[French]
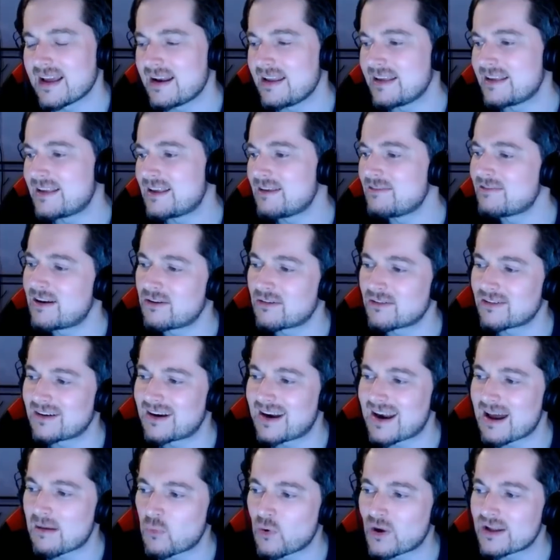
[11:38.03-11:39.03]
il y a
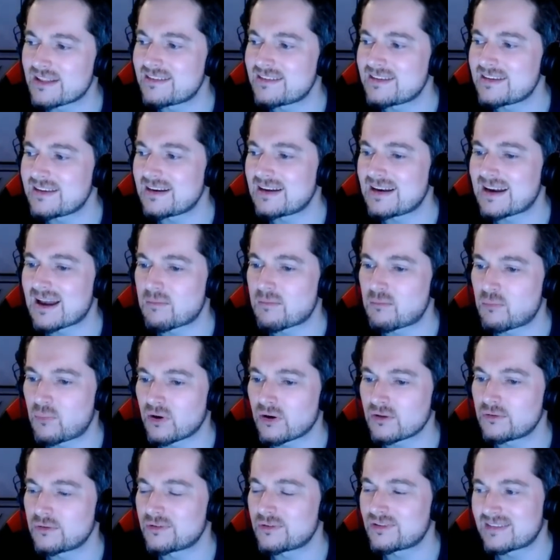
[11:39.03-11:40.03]
l'équivalent de la moitié de
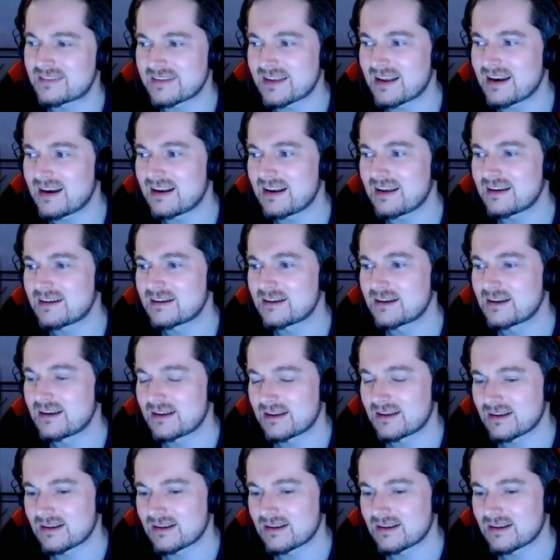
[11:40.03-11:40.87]
l'apport de sel